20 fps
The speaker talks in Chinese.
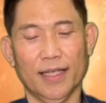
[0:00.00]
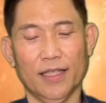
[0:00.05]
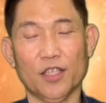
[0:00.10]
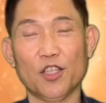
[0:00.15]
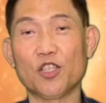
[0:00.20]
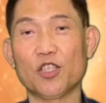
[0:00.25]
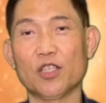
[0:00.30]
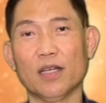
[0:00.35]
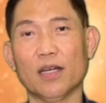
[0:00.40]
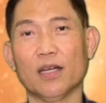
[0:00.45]

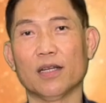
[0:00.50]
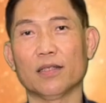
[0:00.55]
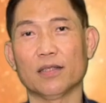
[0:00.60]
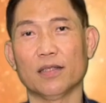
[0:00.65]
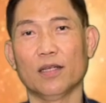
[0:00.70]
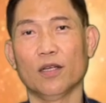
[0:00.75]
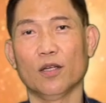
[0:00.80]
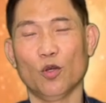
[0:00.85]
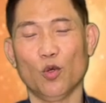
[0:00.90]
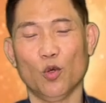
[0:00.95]
你知
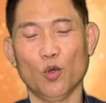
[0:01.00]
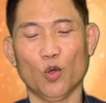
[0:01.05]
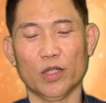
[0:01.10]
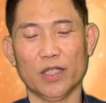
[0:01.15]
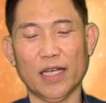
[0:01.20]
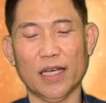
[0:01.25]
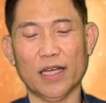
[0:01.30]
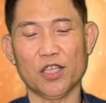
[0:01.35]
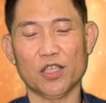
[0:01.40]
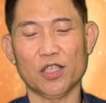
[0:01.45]
道落
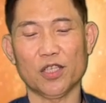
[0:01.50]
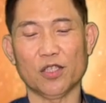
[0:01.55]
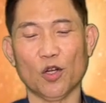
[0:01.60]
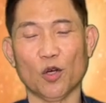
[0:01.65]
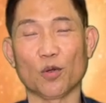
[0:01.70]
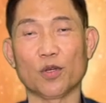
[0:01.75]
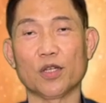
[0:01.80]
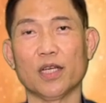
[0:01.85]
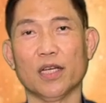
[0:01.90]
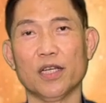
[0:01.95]
在
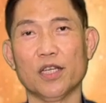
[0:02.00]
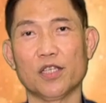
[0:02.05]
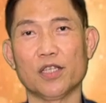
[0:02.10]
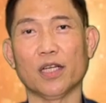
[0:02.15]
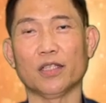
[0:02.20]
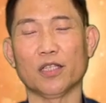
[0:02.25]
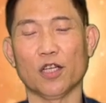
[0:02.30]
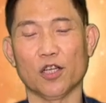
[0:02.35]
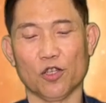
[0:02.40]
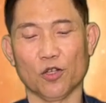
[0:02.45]
永生
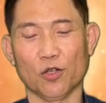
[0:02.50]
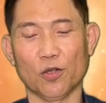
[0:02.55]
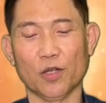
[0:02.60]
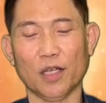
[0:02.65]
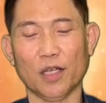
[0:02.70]
神的手